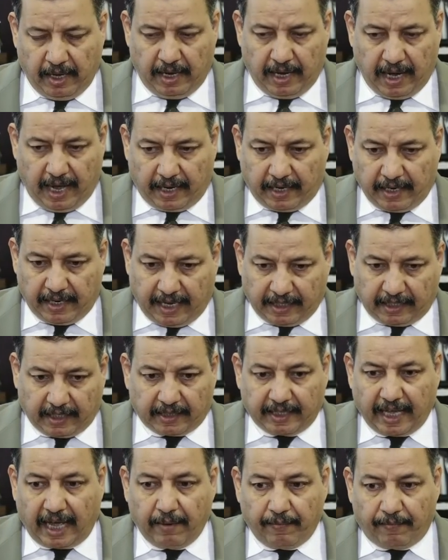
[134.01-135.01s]
لكن عط
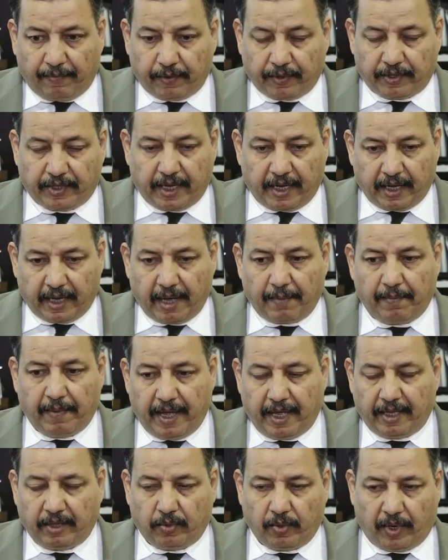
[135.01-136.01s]
الطالب فرصه قبل
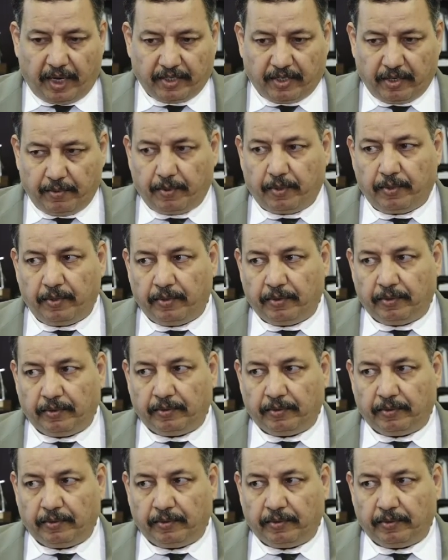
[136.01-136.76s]
ان تحاسبه